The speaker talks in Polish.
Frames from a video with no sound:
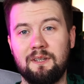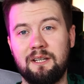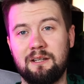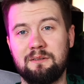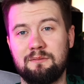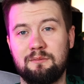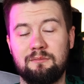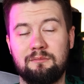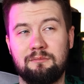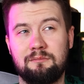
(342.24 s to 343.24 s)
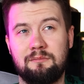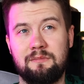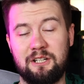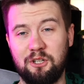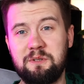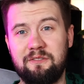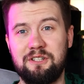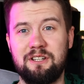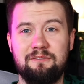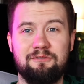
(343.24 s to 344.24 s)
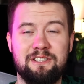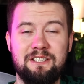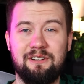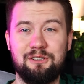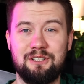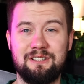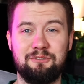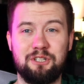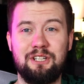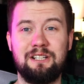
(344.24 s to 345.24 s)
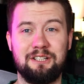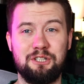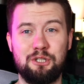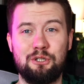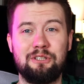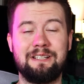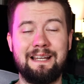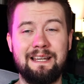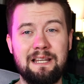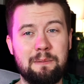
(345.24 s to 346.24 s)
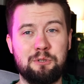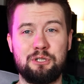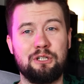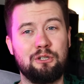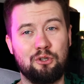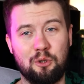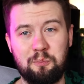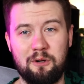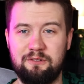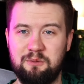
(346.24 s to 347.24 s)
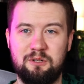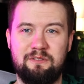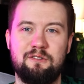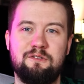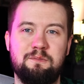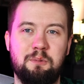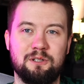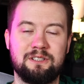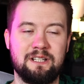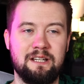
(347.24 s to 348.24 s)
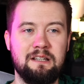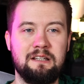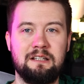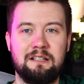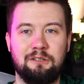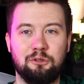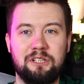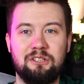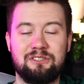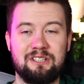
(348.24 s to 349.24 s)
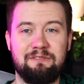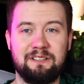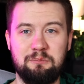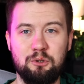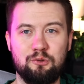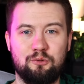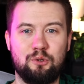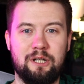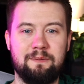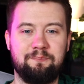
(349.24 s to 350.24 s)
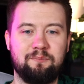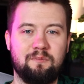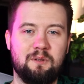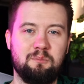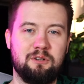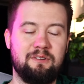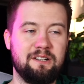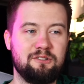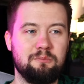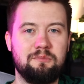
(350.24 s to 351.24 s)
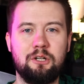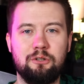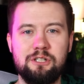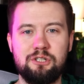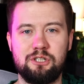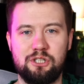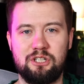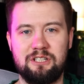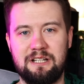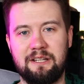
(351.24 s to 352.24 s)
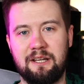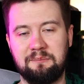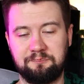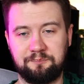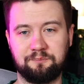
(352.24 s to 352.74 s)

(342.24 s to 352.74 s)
Y, jak dobrze wiecie, festiwal to jest zawsze kilkadziesiąt najlepszych, topowych browarów w Polsce. Do tego strefa debiutów, które mm, browary są niekoniecznie szerzej znane,